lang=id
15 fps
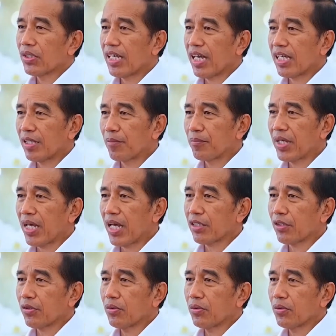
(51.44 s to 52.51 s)
ini perlu
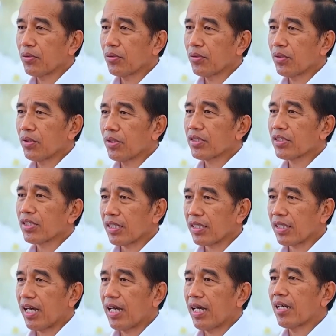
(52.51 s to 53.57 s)
dilakukan karena
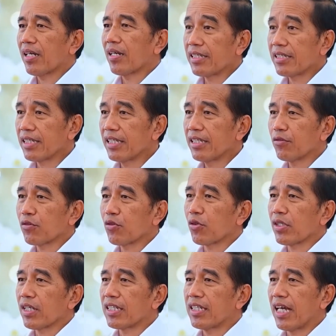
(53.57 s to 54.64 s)
Indonesia masih dalam
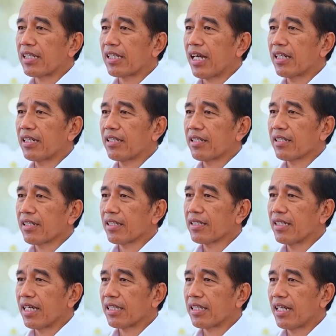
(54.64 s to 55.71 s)
masa transisi dari
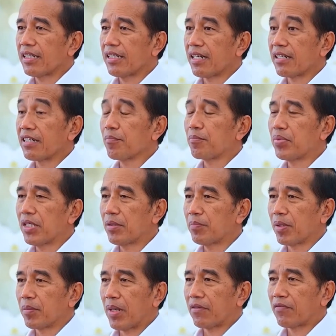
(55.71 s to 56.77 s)
pandemi menuju
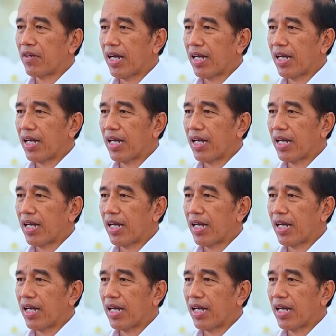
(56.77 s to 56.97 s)
endemi.